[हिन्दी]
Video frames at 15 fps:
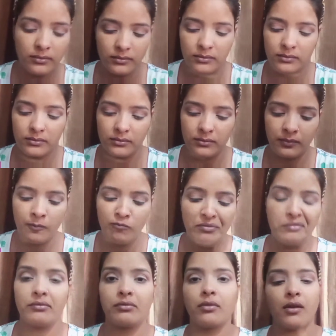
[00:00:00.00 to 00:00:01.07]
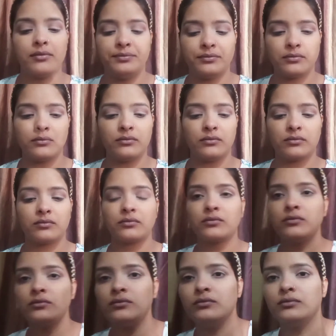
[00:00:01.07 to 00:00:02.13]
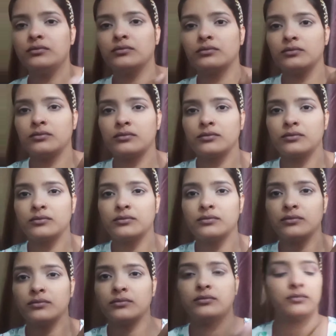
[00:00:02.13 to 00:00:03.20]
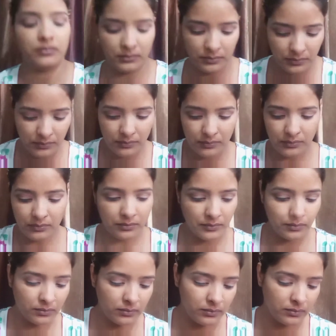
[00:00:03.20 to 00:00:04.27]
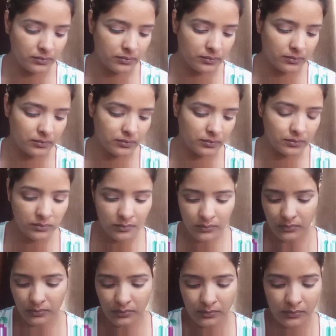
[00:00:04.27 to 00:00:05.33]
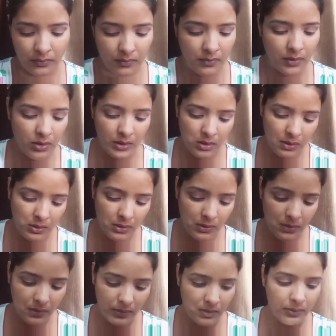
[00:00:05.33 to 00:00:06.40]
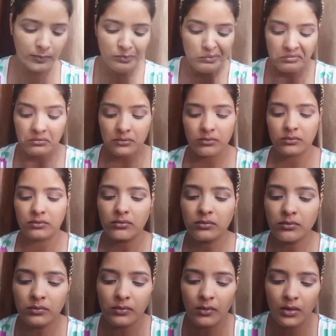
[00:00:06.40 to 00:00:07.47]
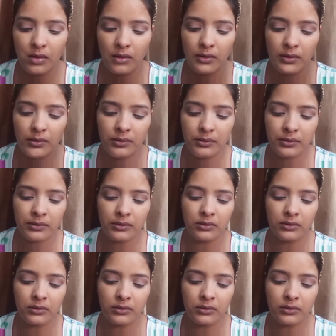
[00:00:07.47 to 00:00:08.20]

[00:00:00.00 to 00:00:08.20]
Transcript: देखो मैं अभी वही शेड मर्ज कर रही हूँ और अब मैं ले लूँगी गाइस ये वाला लाइट पर्पल पिंकिस पर्पल कलर है गाइस जो मैं ये लगाऊँगी